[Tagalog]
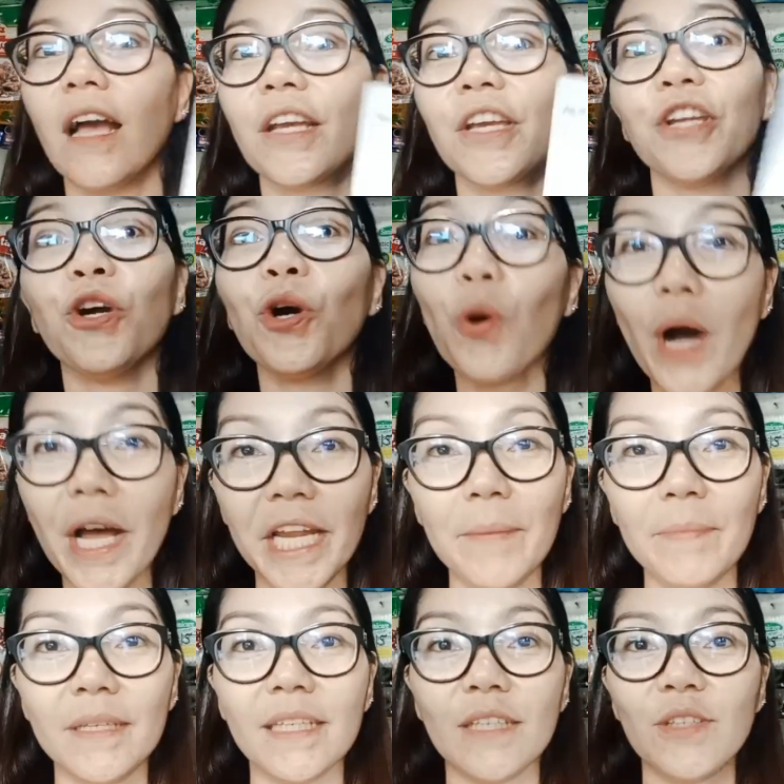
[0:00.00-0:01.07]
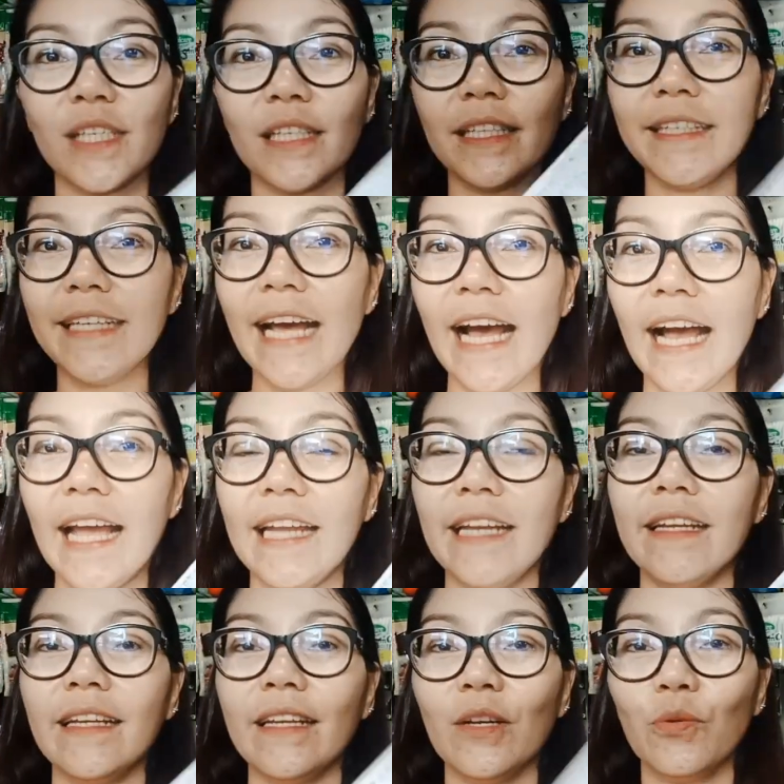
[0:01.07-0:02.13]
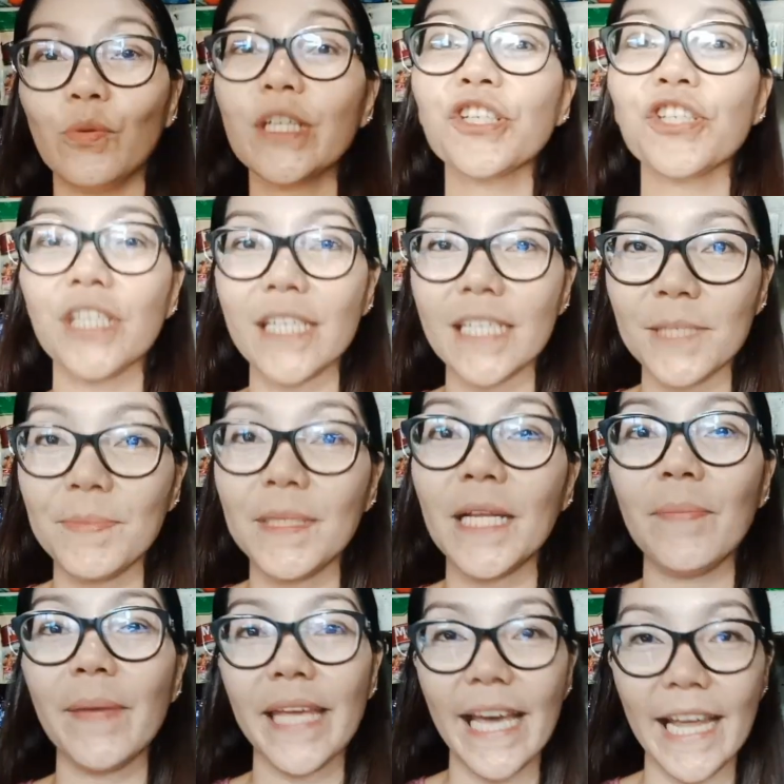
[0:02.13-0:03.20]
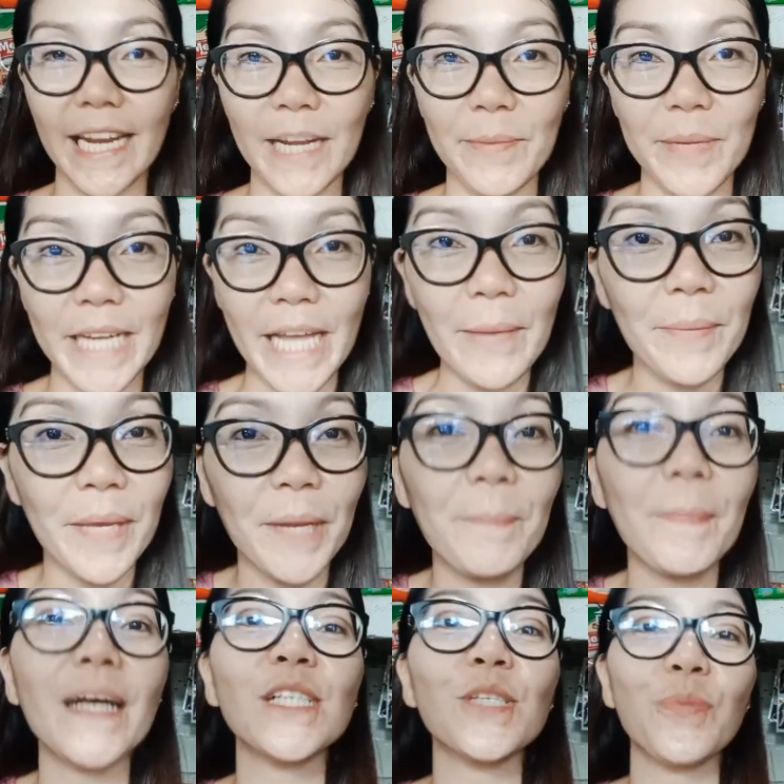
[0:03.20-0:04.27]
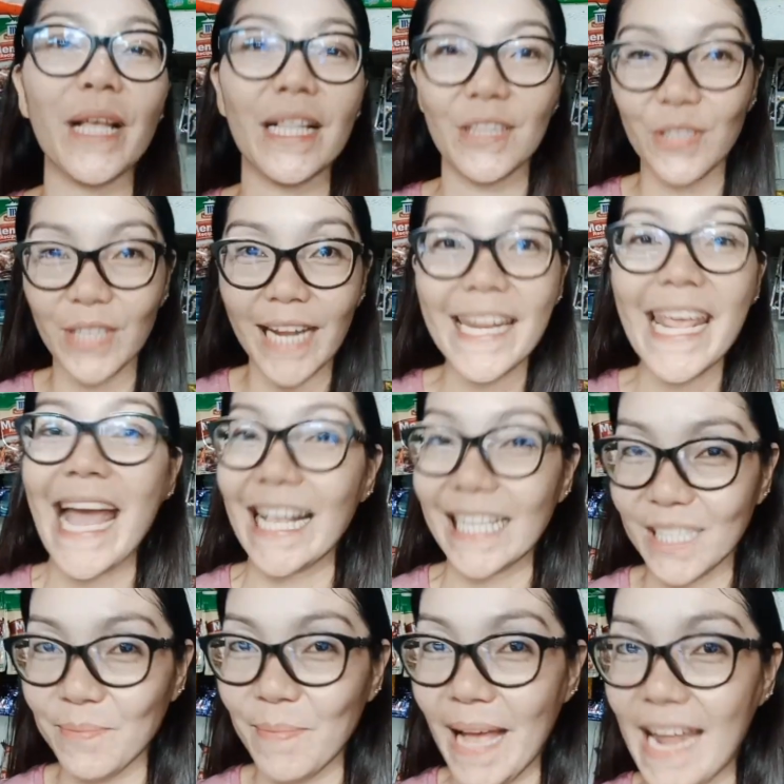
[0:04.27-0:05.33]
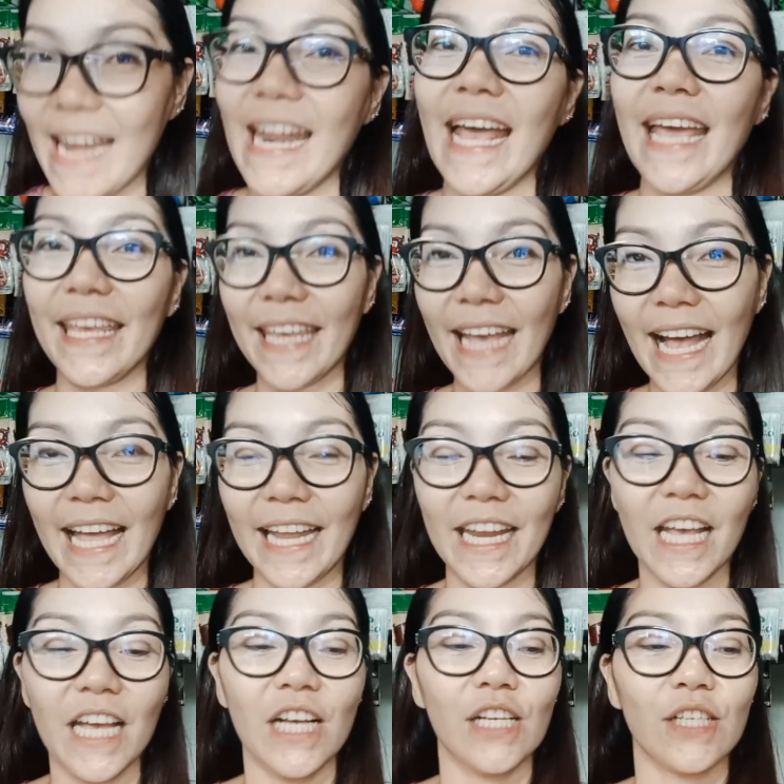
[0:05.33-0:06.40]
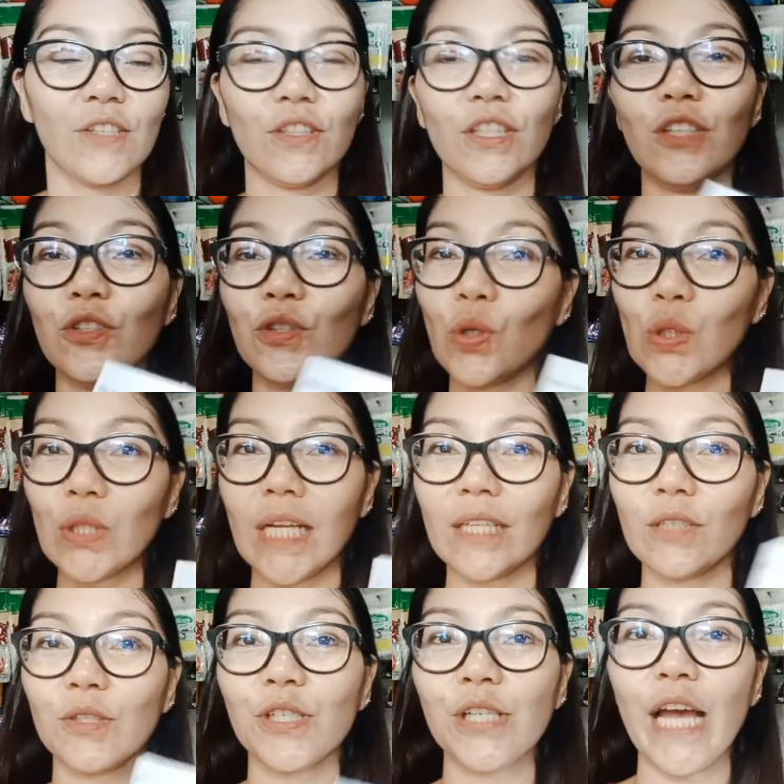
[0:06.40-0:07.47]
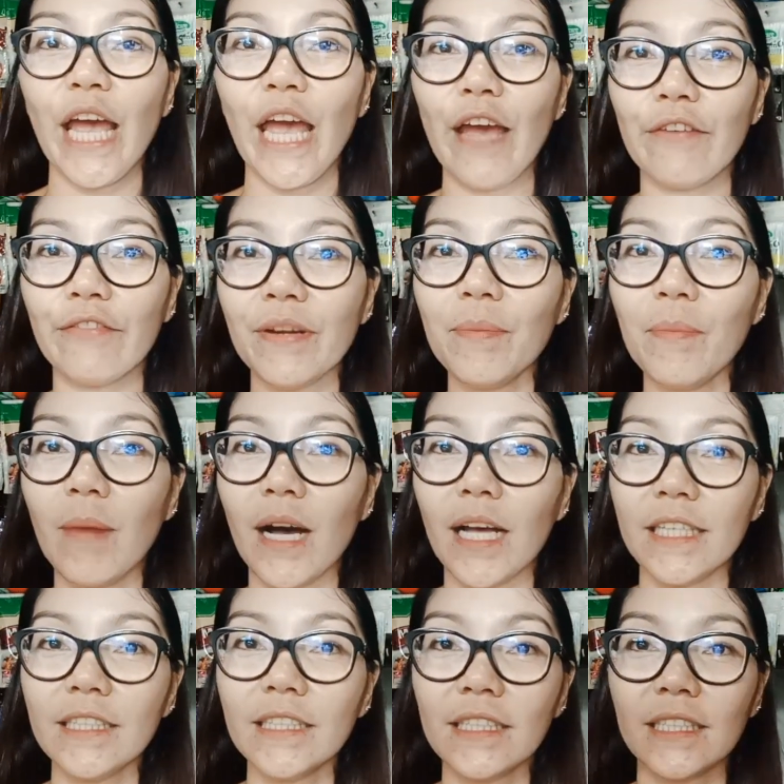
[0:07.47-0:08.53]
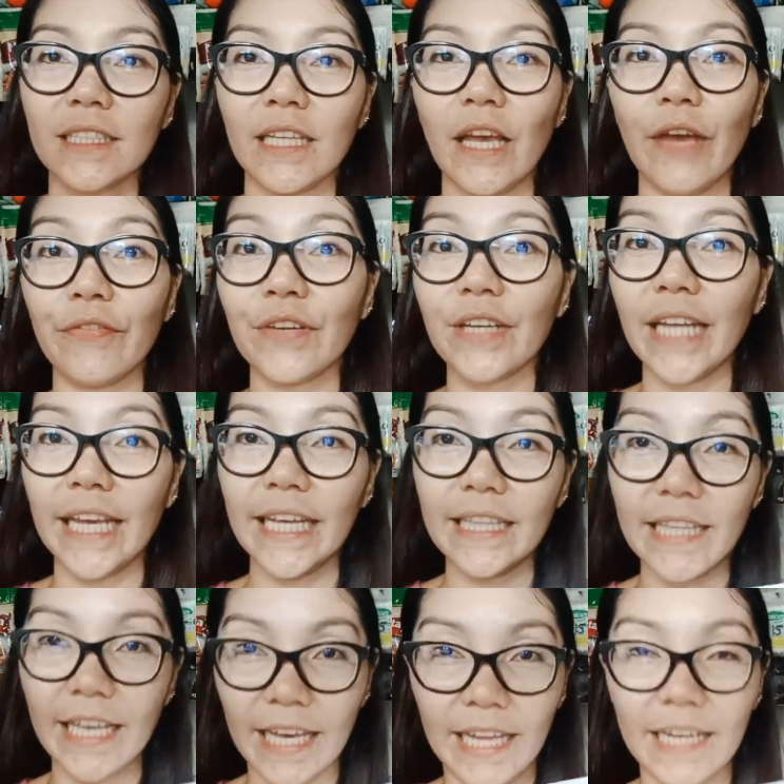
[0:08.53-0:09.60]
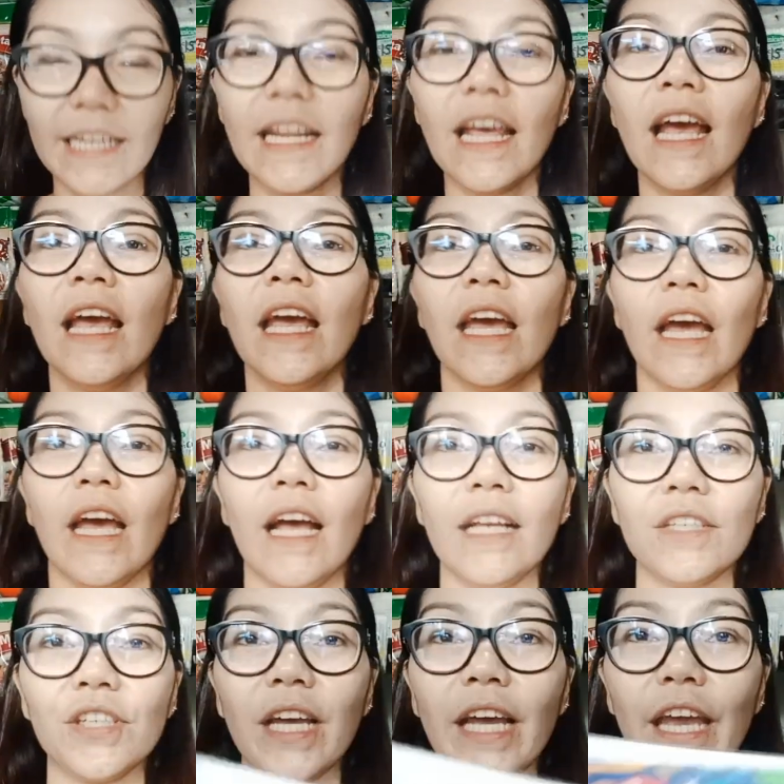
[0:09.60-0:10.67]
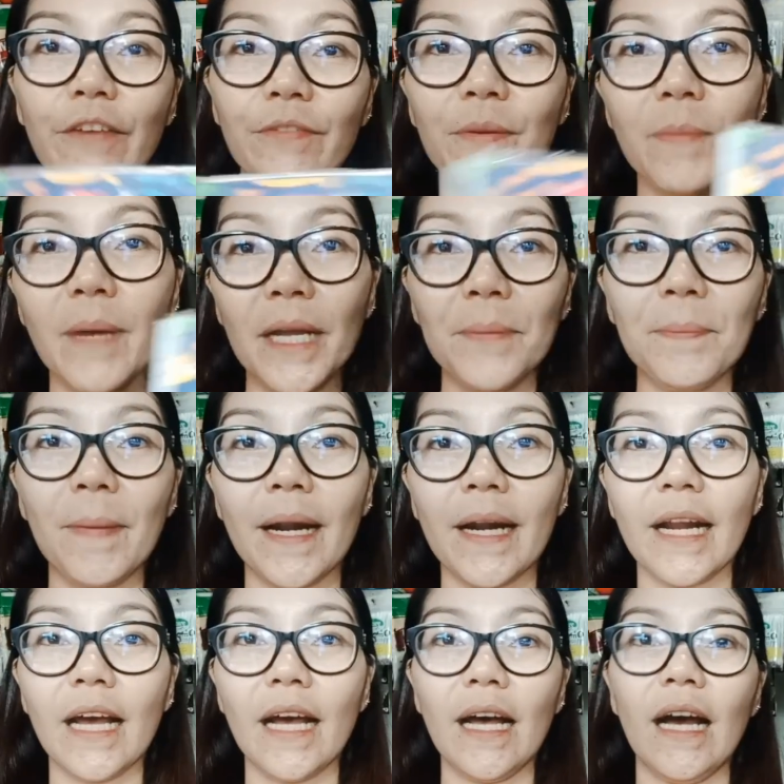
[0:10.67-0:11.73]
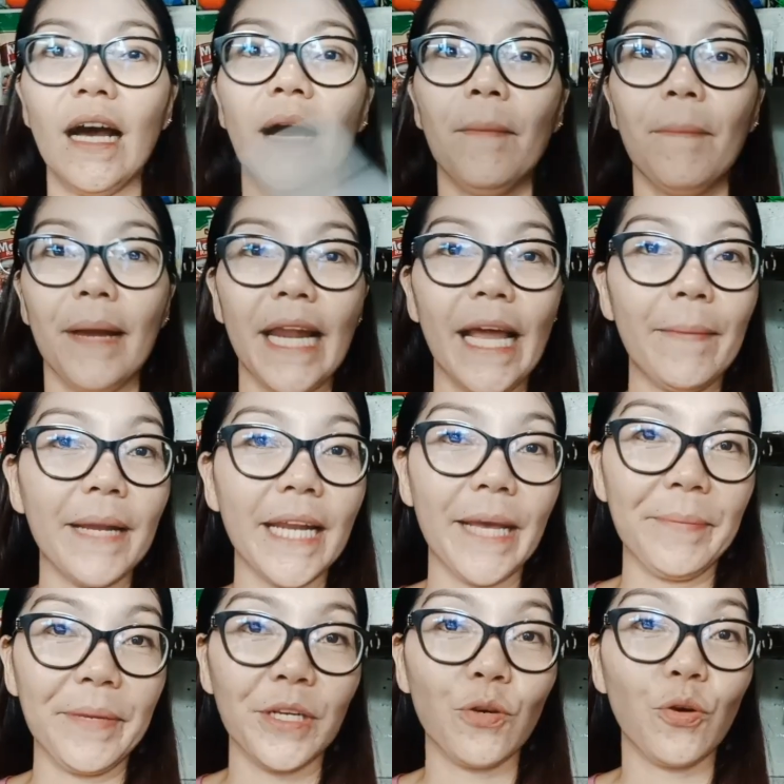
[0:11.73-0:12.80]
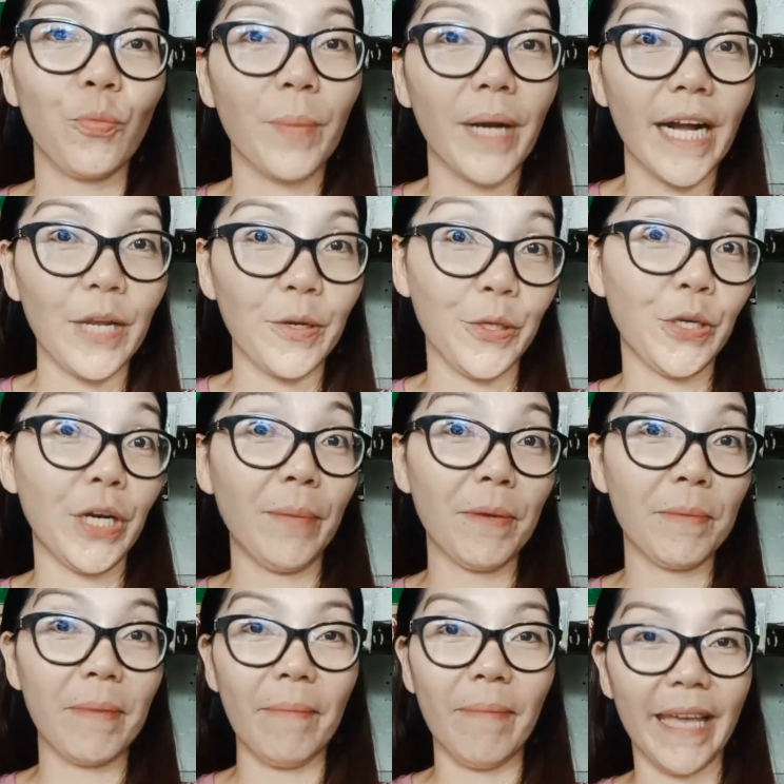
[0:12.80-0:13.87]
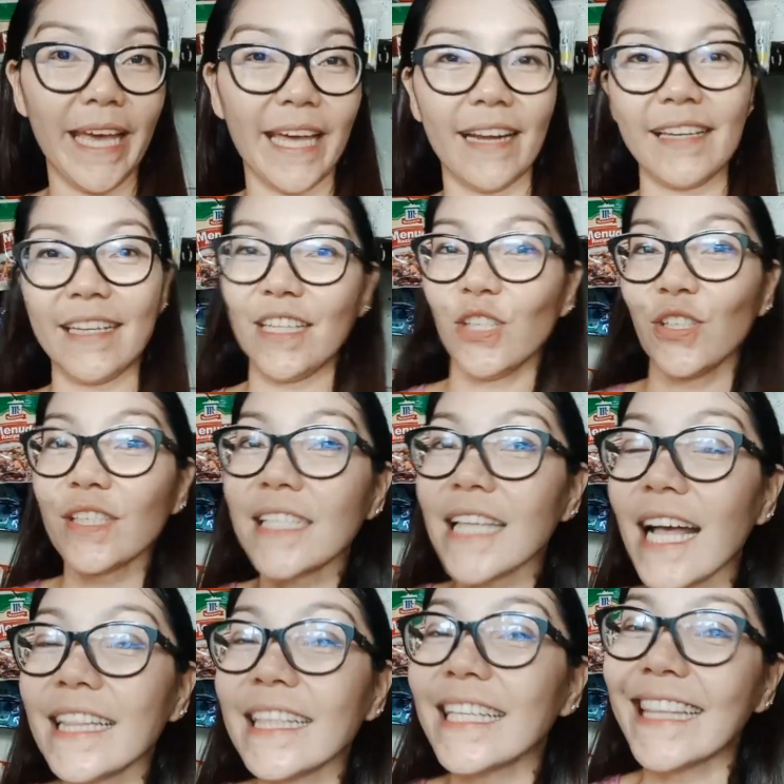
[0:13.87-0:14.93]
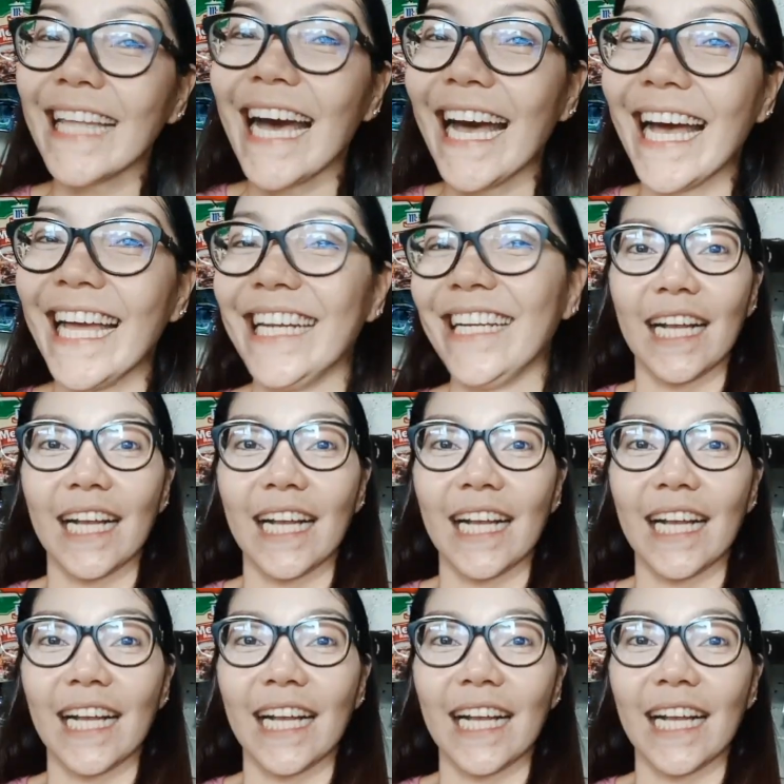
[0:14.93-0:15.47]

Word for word: kinukuha namin dito sa tindahan which is binabayaran naman namin pag sweldo na ni husband. Ayan. So, tinutotal ko siya every month, every day then at saka every month para malaman namin kung magkano yung anong babayaran dito sa tindahan.